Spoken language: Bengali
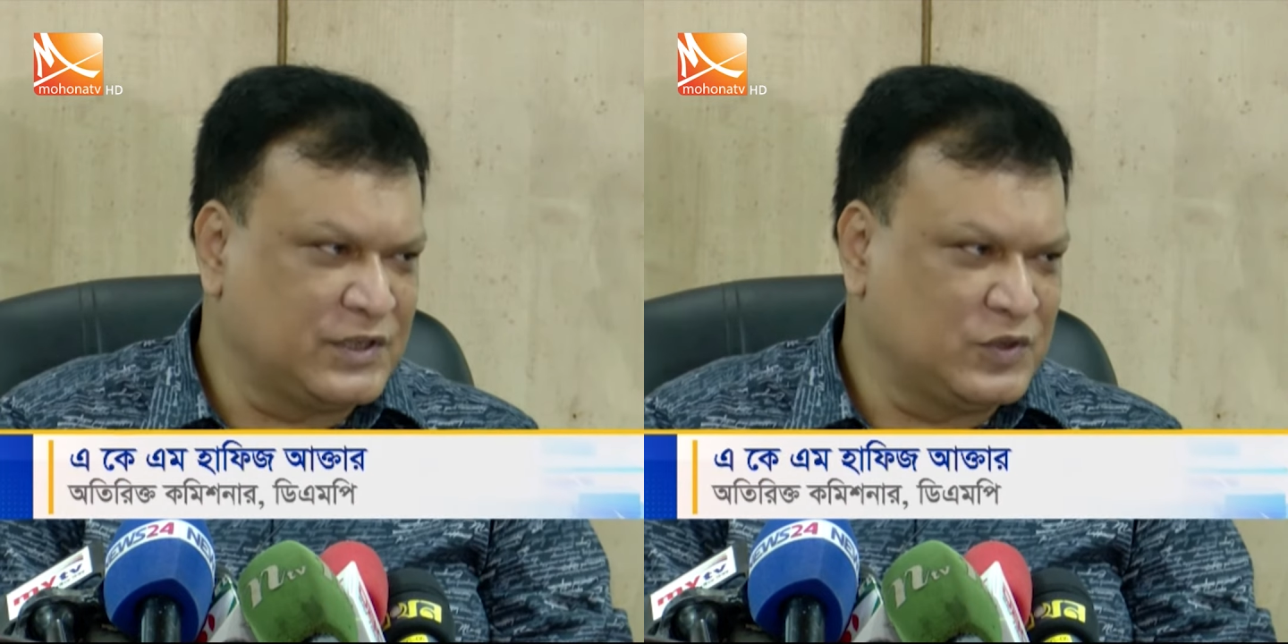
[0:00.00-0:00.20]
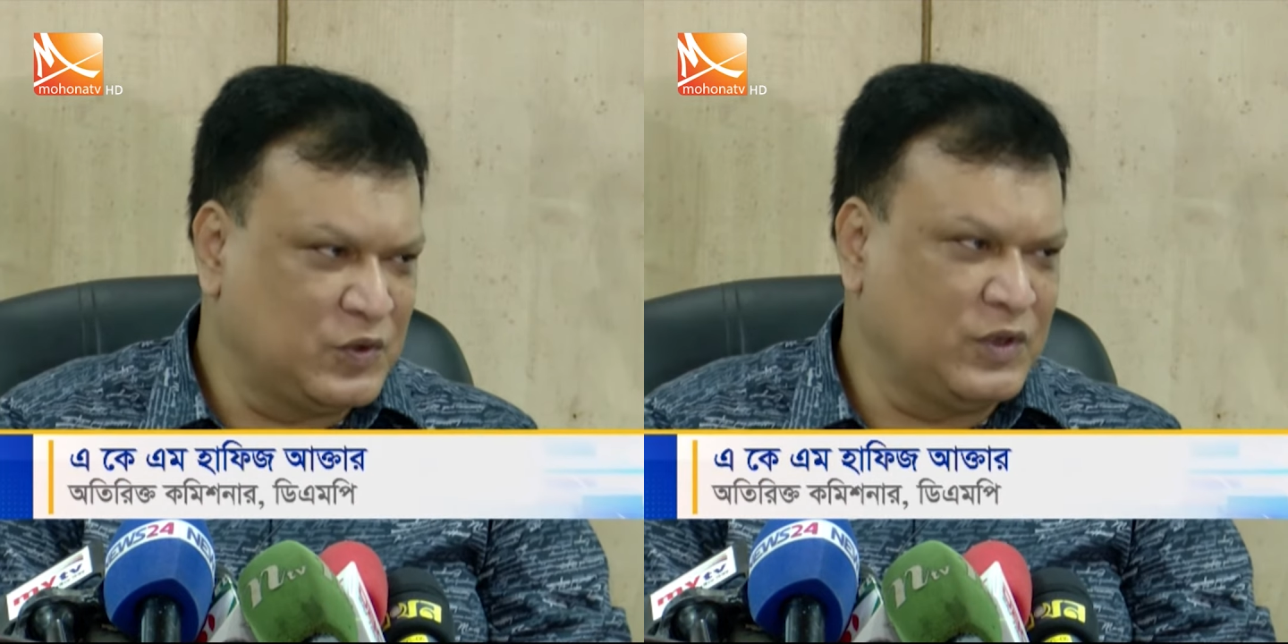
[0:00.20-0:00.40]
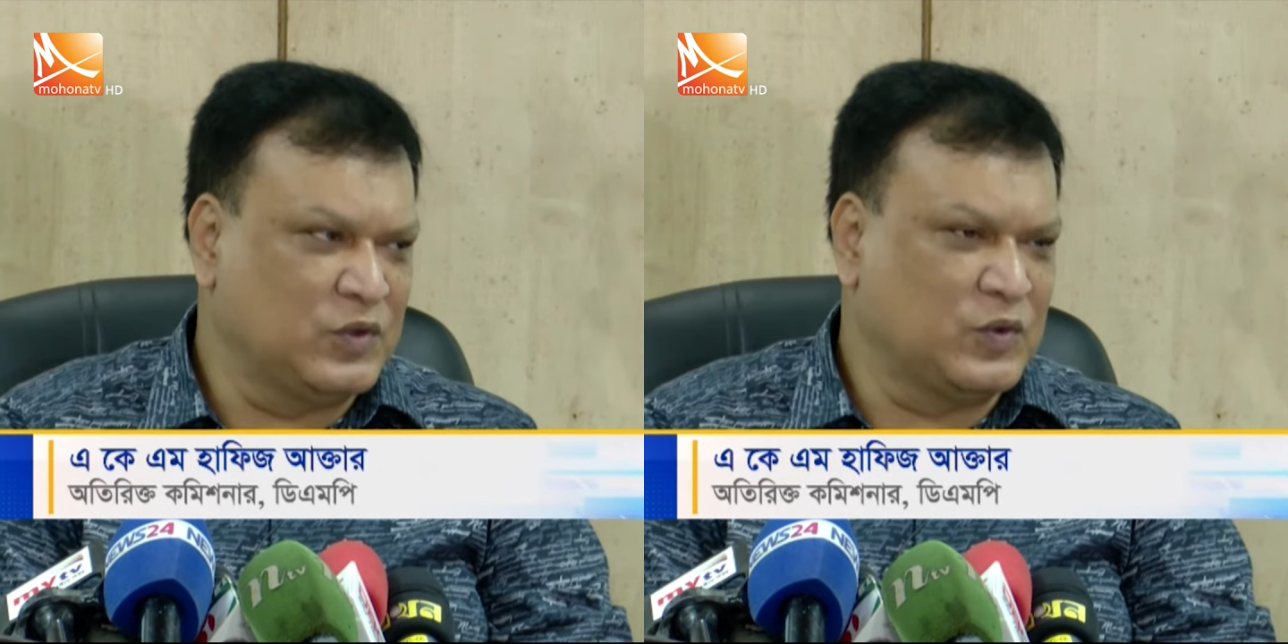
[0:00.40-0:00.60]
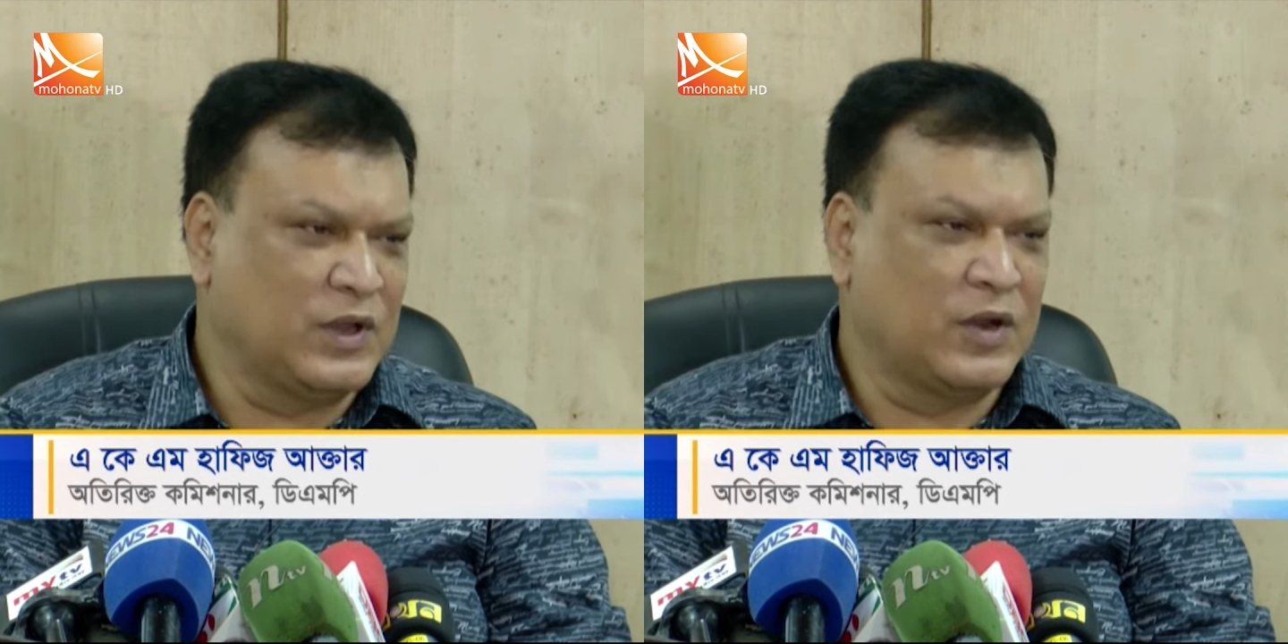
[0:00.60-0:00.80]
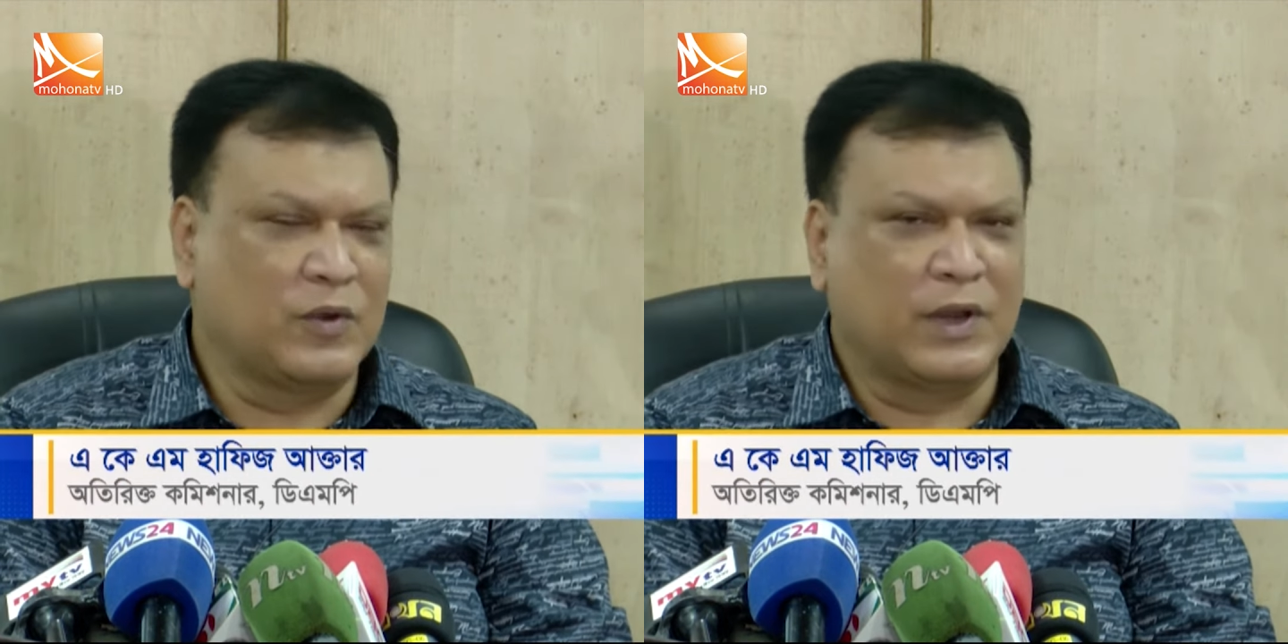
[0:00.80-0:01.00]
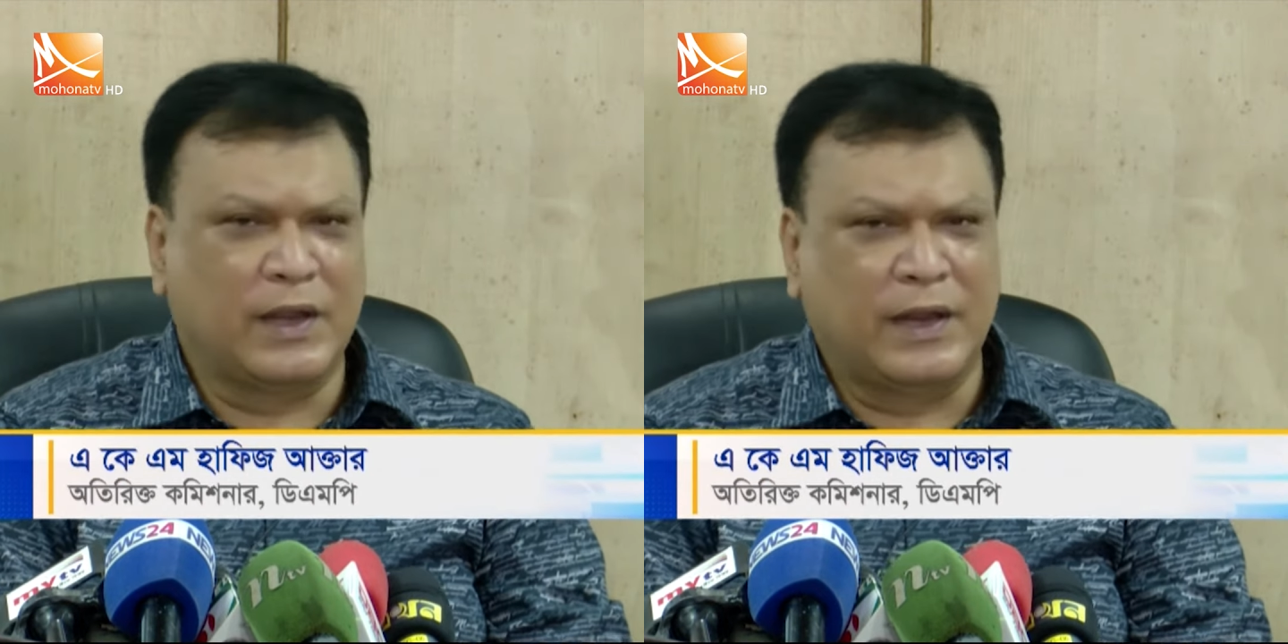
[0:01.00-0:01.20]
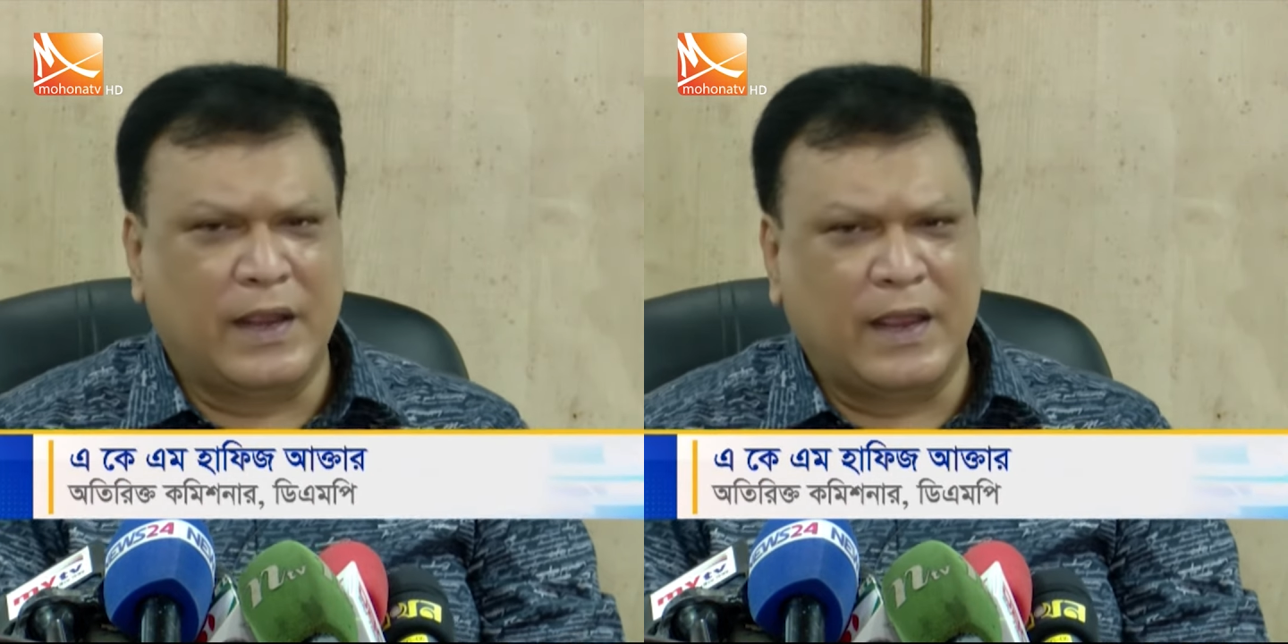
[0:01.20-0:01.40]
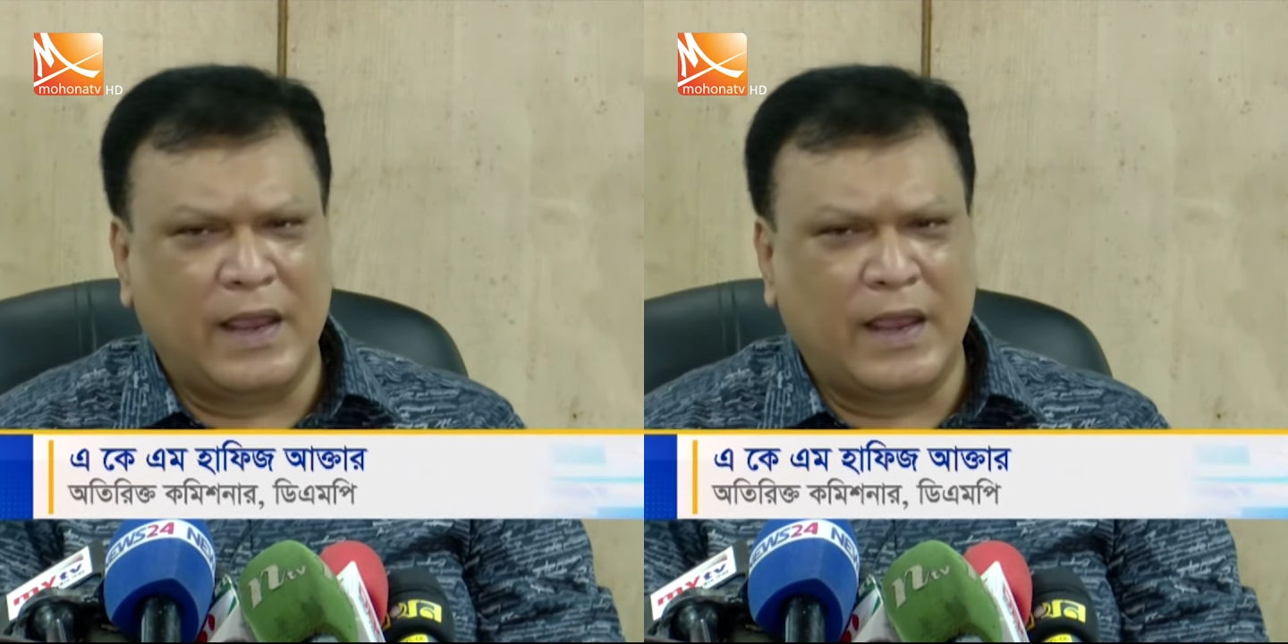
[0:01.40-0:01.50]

সাথে জড়িত কারণ এই